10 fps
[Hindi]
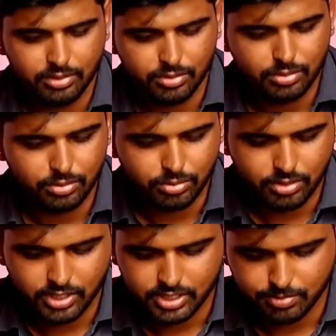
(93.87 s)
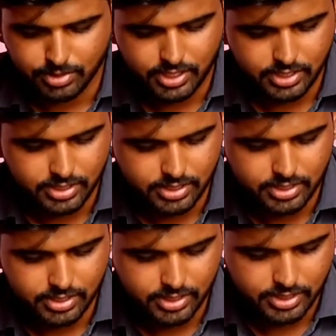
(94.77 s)
इसको थोड़ा सा बड़ा
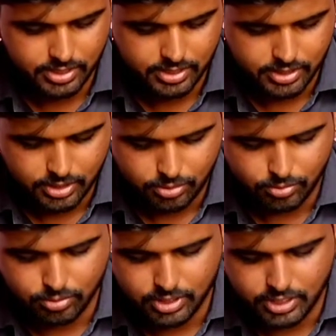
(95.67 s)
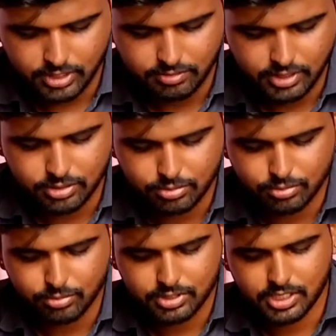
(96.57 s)
करते हैं क्वालिटी वाइज
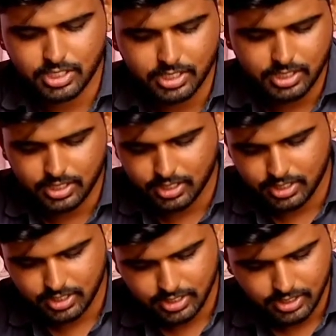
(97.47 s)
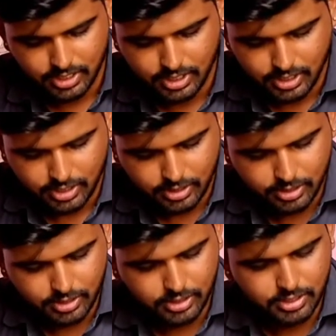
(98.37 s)
तो अच्छा लग रहा है
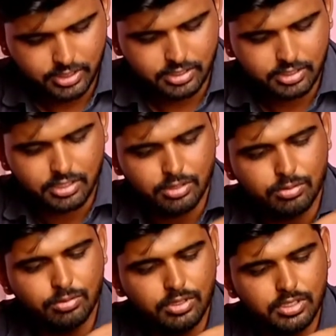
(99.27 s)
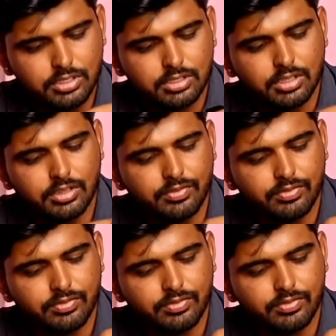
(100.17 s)
ऐसे करते हैं इसको ऐसे